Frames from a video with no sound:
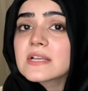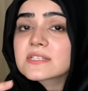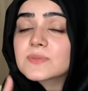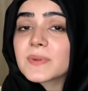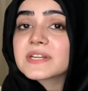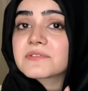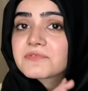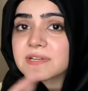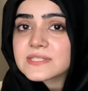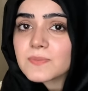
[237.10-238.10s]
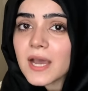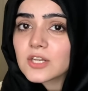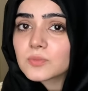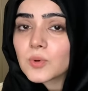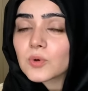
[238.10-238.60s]
जिसमें डिफरेंस
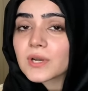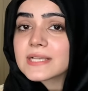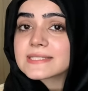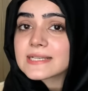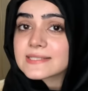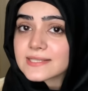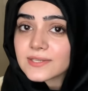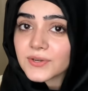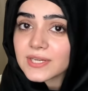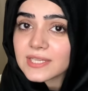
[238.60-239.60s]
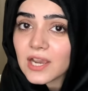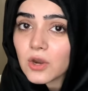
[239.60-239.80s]
मालूम होगा होगा सनस्क्रीन क्या